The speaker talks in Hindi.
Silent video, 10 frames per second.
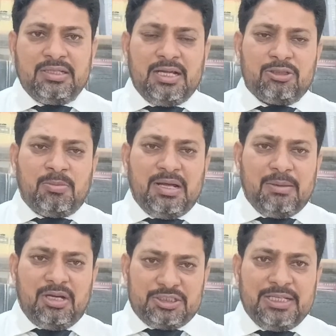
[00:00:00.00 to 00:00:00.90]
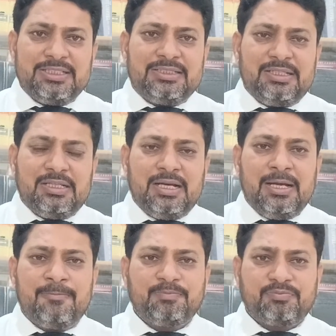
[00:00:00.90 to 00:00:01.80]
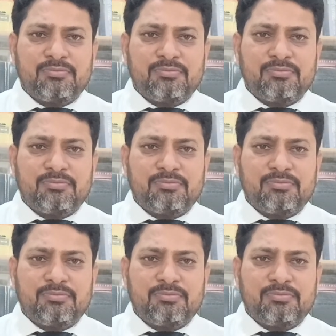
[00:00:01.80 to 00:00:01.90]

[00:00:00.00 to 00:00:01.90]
ना तो हमारा माशा इजाज़त देता है